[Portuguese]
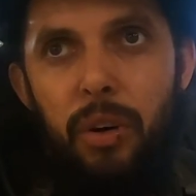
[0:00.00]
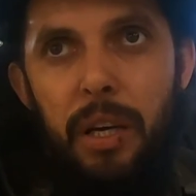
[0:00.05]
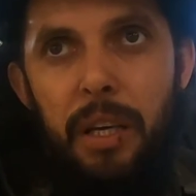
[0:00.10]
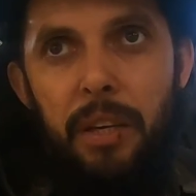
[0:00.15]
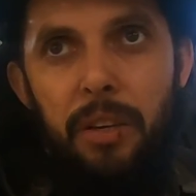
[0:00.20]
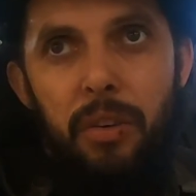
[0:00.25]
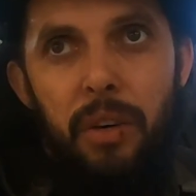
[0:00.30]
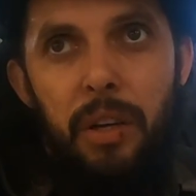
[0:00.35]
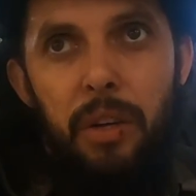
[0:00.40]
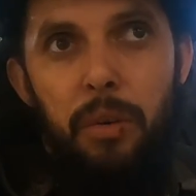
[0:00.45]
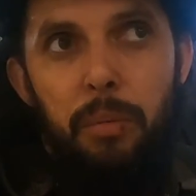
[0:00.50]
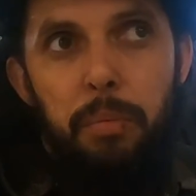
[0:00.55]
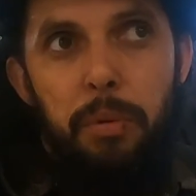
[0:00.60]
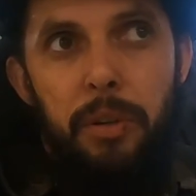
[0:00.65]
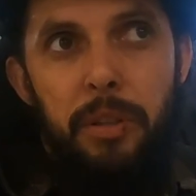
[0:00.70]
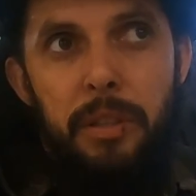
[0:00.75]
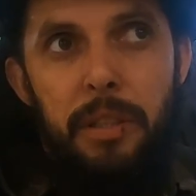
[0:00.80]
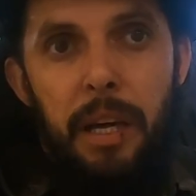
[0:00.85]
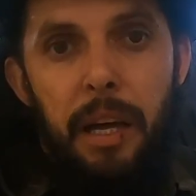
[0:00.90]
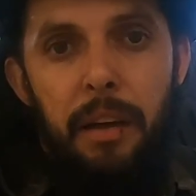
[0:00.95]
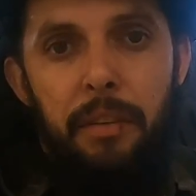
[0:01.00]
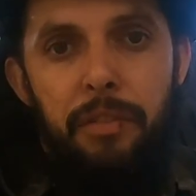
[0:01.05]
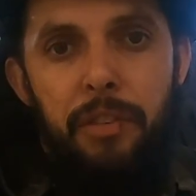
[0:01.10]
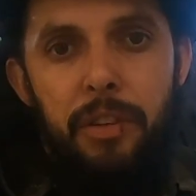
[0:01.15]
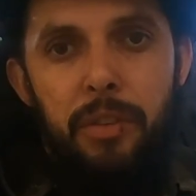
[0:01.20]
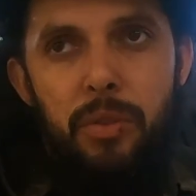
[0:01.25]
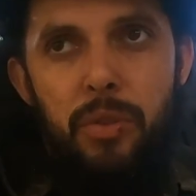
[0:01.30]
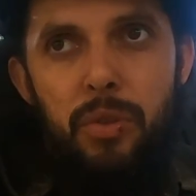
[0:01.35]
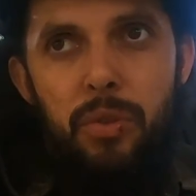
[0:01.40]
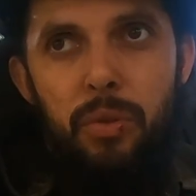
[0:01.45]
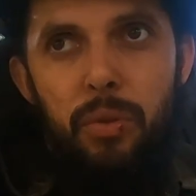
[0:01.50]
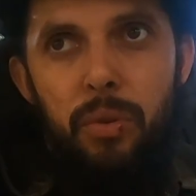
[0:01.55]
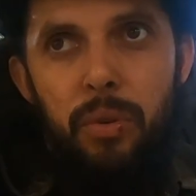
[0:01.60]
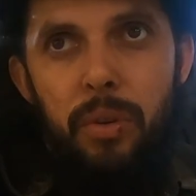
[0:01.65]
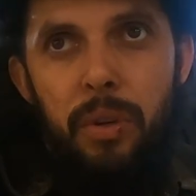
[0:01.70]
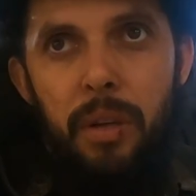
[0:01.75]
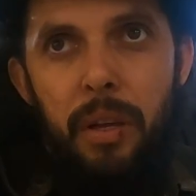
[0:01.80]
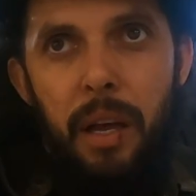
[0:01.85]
aqui no aeroporto da África do Sul,